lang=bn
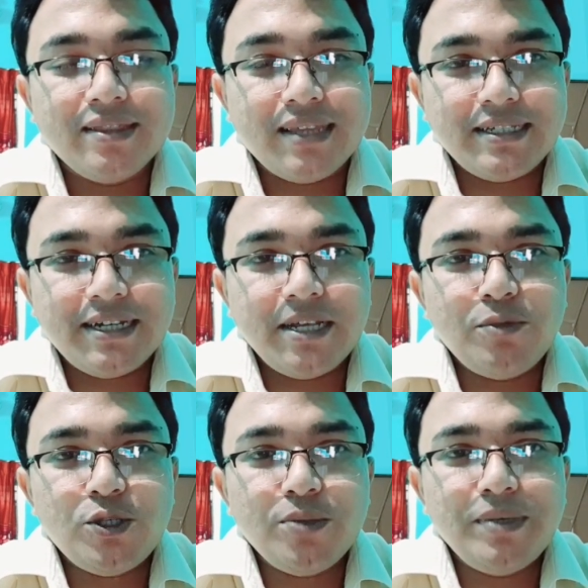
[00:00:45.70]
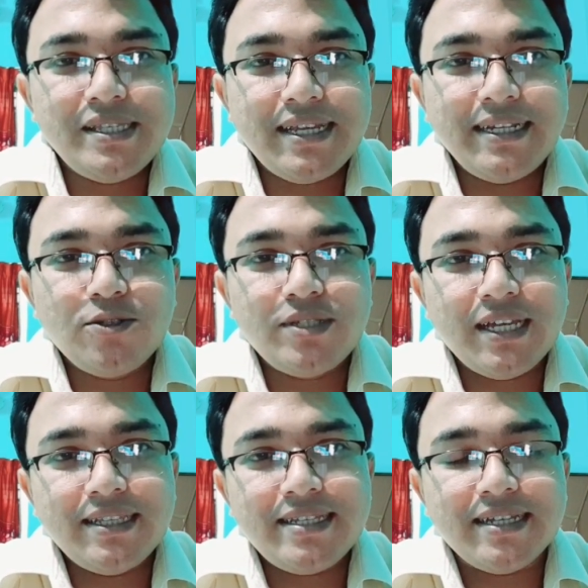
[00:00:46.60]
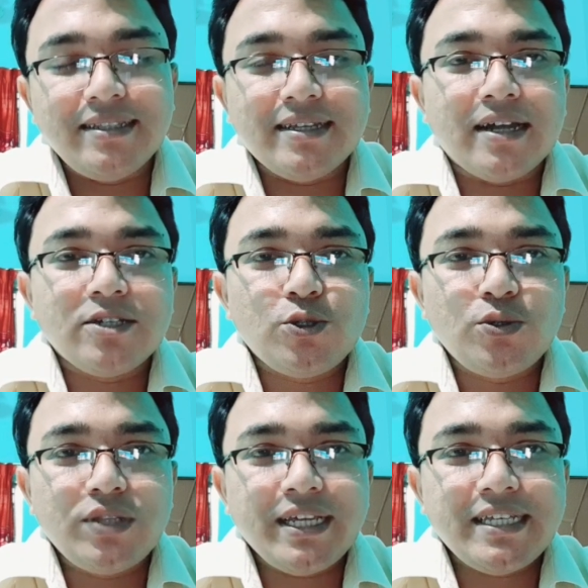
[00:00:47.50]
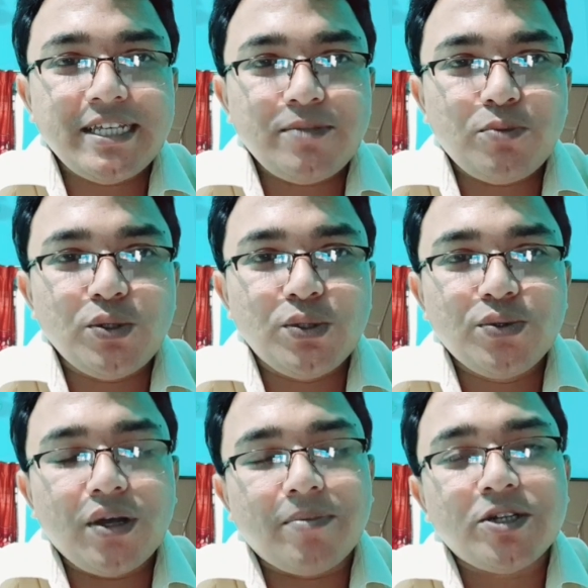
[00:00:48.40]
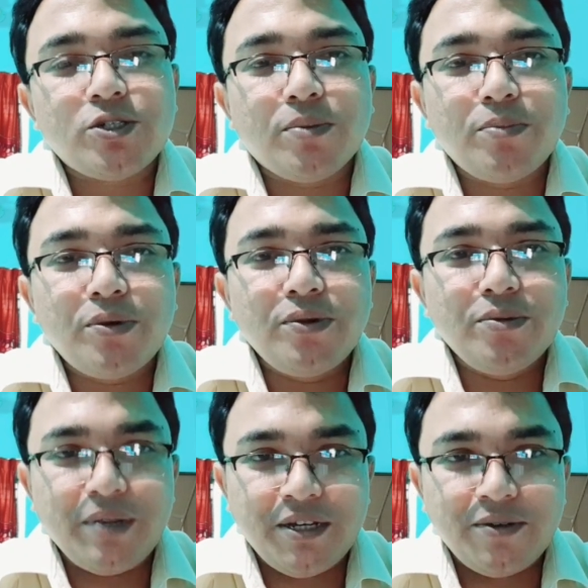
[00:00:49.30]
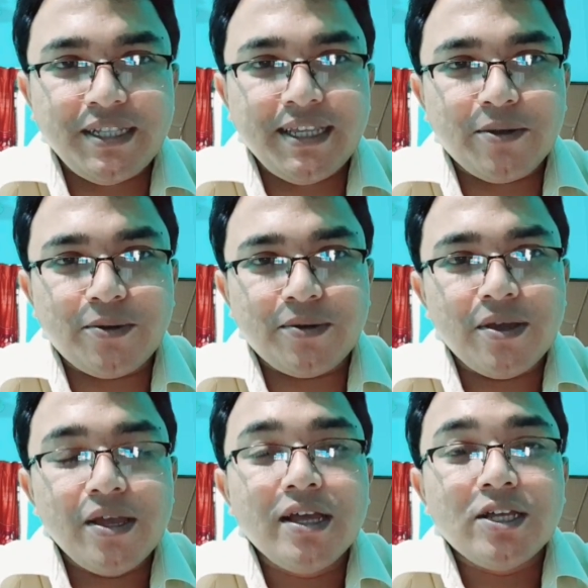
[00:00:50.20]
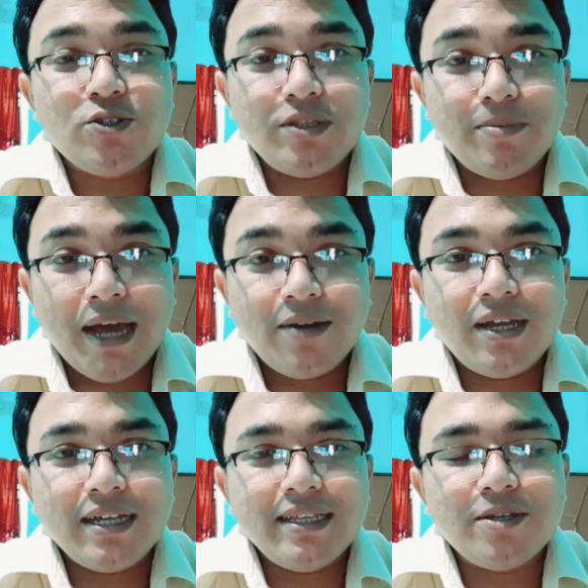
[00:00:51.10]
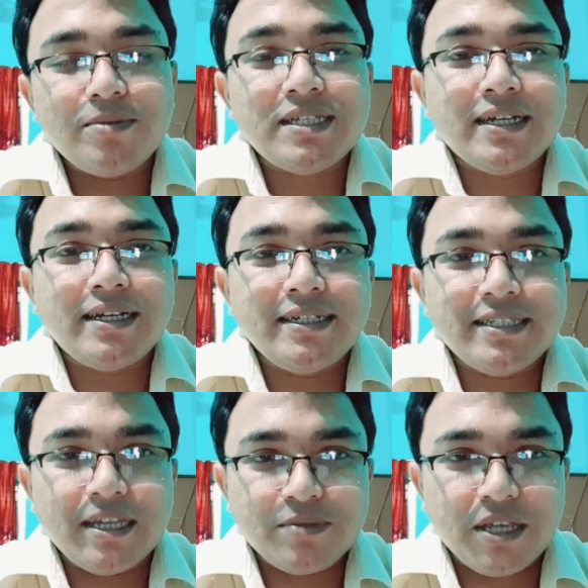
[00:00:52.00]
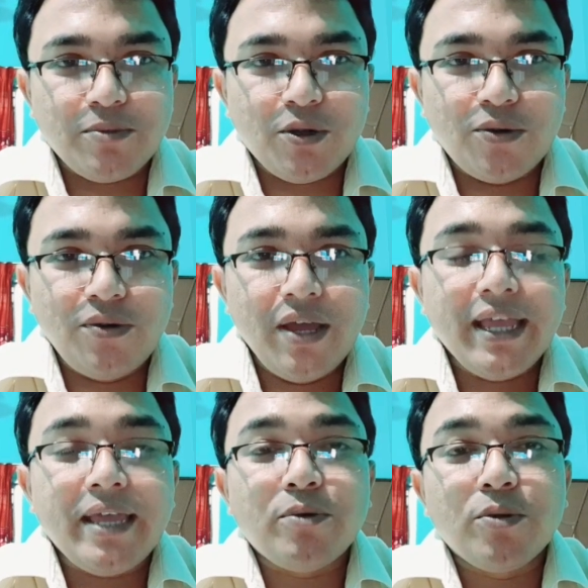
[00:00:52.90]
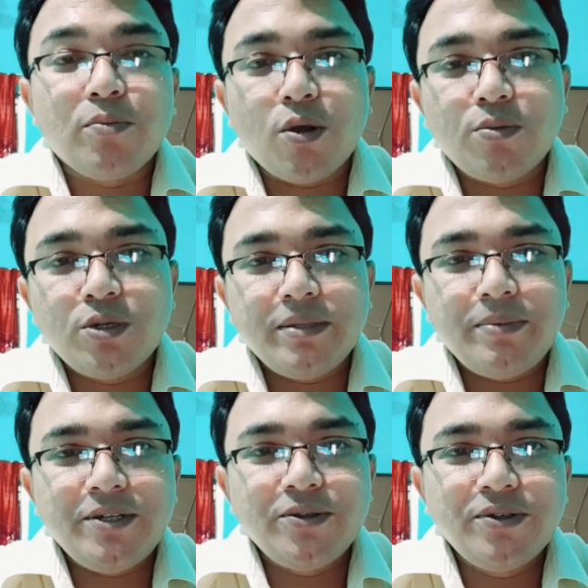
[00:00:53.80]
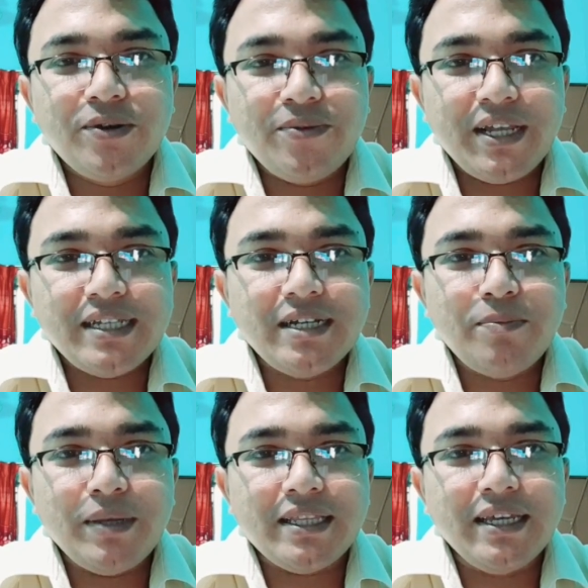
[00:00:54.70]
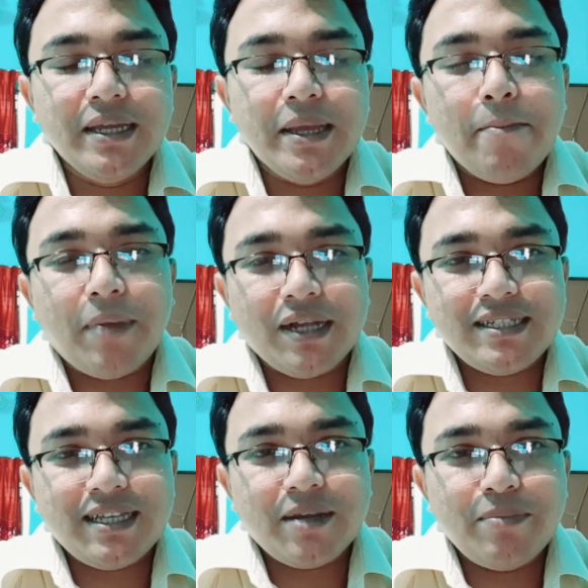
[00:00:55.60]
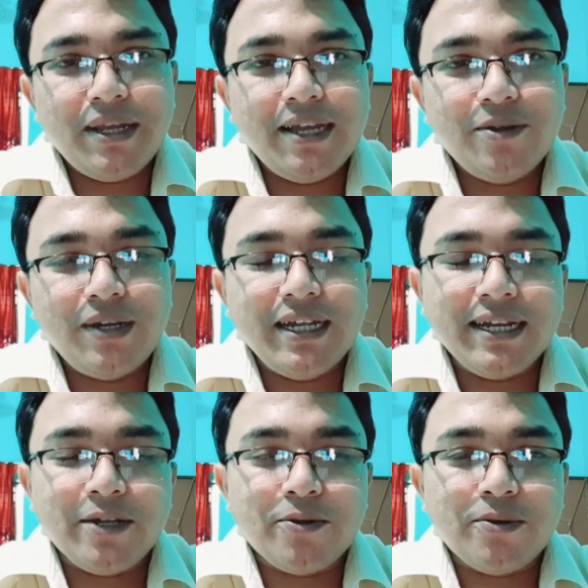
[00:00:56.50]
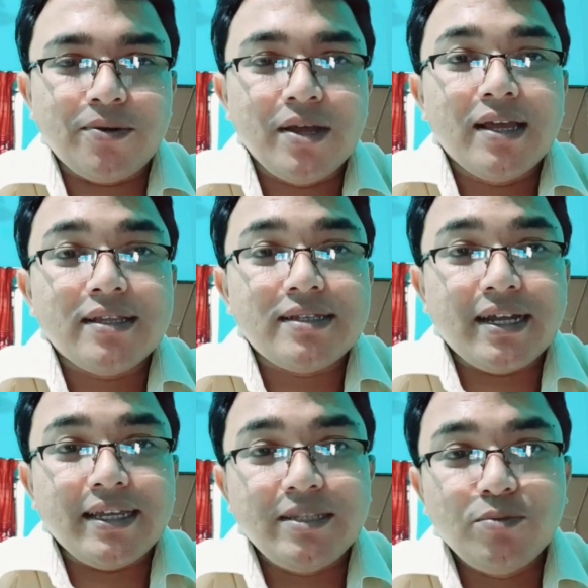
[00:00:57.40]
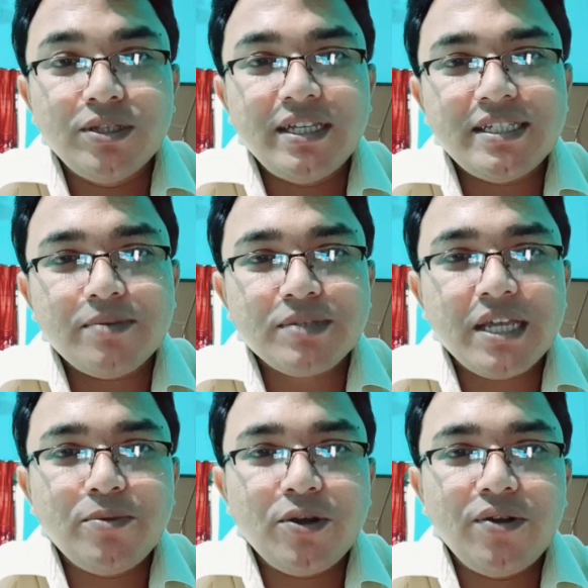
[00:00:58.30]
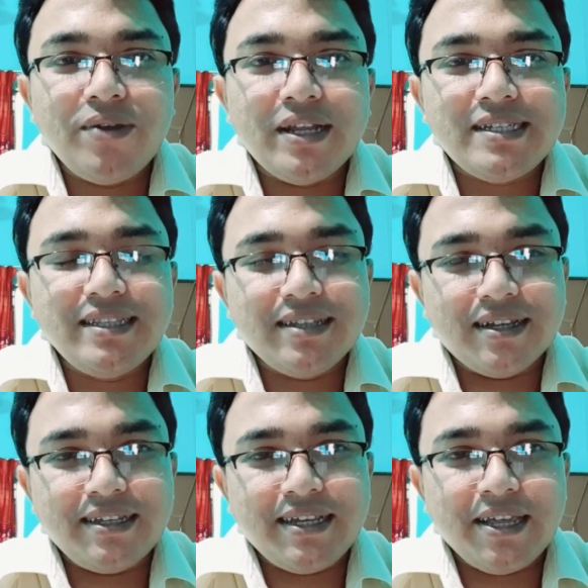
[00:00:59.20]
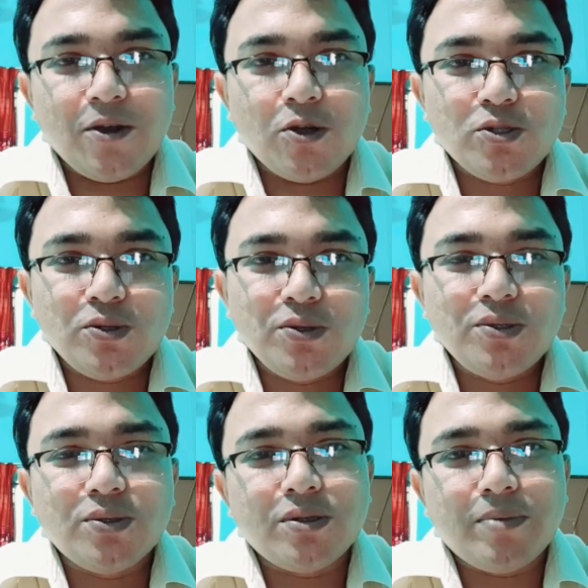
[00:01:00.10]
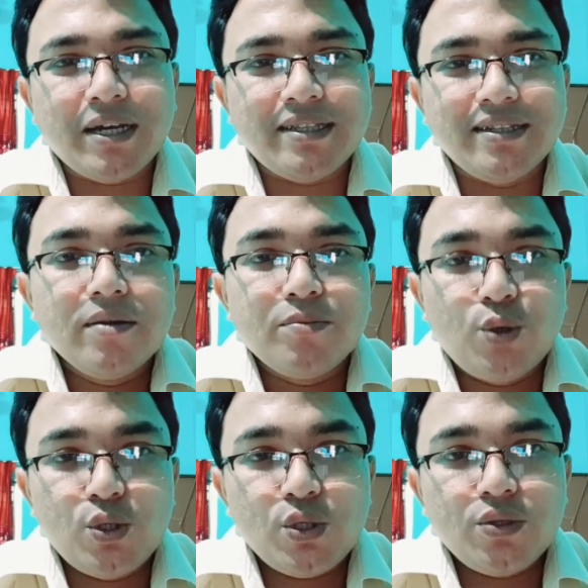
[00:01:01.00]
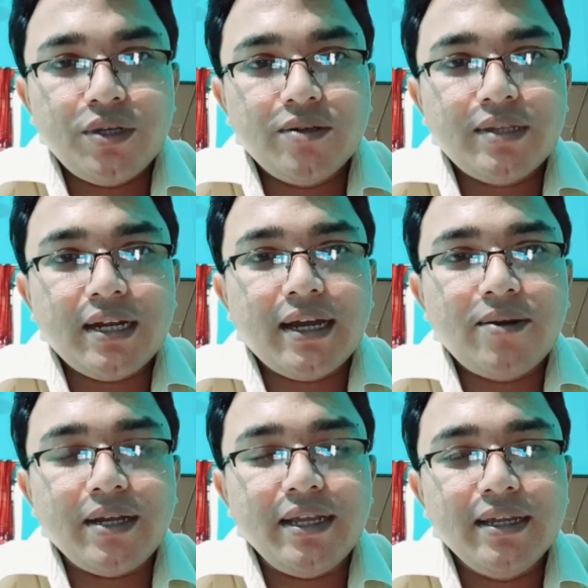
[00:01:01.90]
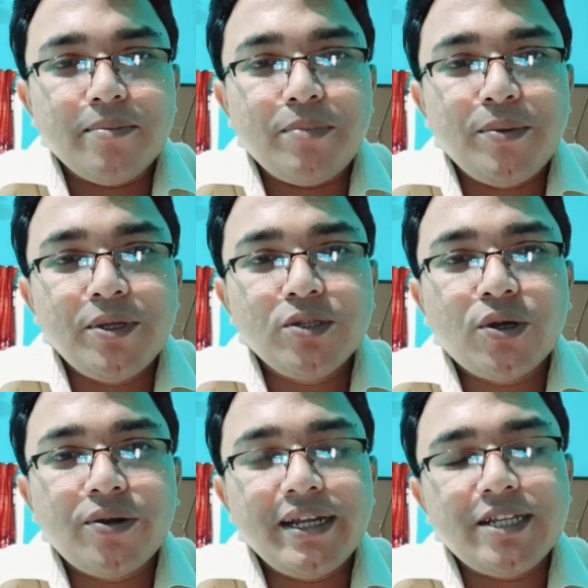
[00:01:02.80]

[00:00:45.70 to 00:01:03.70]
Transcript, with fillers: তাই যারা এ বিষয়ে বিস্তারিত জানতে চান তারা শুরু থেকে শেষ পর্যন্ত আমার সম্পূর্ণ ভিডিওটি দেখুন যদি ভালো লাগে তবে চ্যানেলটি সাবস্ক্রাইব করুন এবং পরবর্তী ভিডিওর নোটিফিকেশান পেতে পাশে থাকা বেল আইকনে ক্লিক করুন যারা ইতিমধ্যেই সাবস্ক্রাইব করে ফেলেছেন তাদেরকে অসংখ্য ধন্যবাদ পুরুষত্বহীনতার কারণে বিভিন্ন ধরনের